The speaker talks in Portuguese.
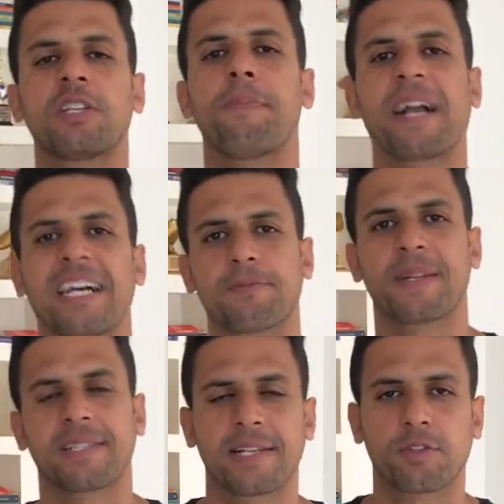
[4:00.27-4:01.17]
de pagar as
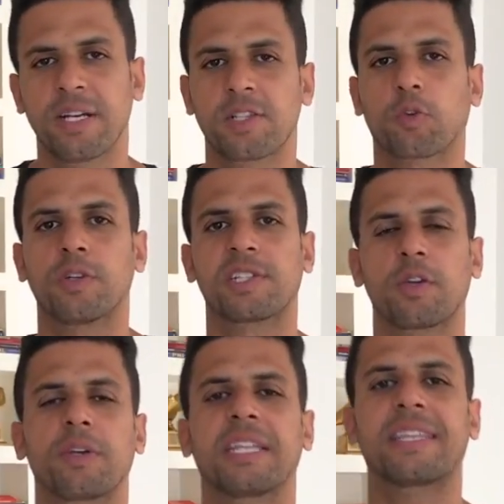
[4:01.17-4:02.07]
prestações e
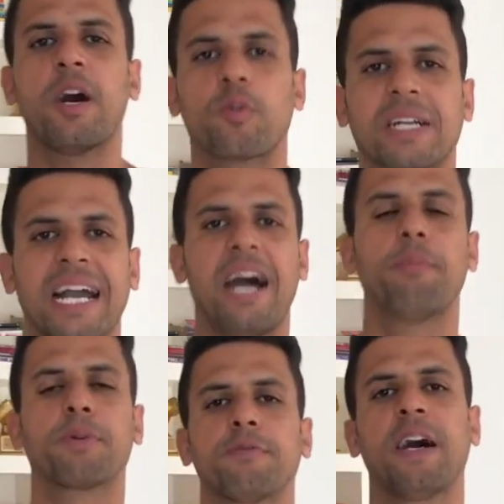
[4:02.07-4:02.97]
conseguiu quitar o carro
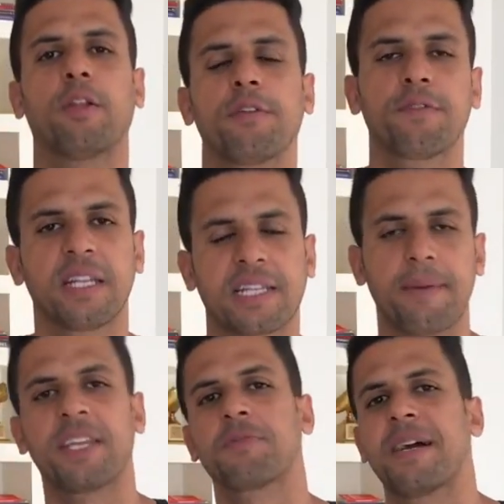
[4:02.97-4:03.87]
por um valor
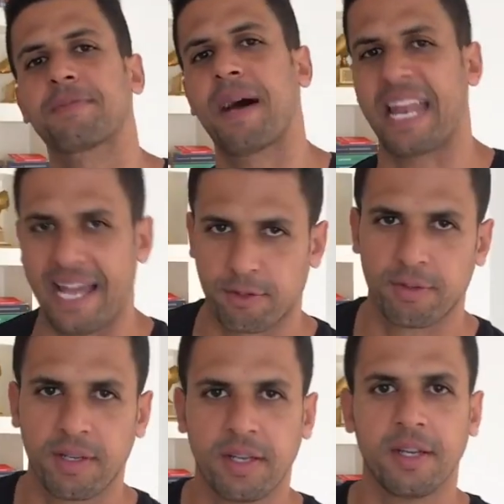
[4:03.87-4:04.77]
infinitamente mais barato.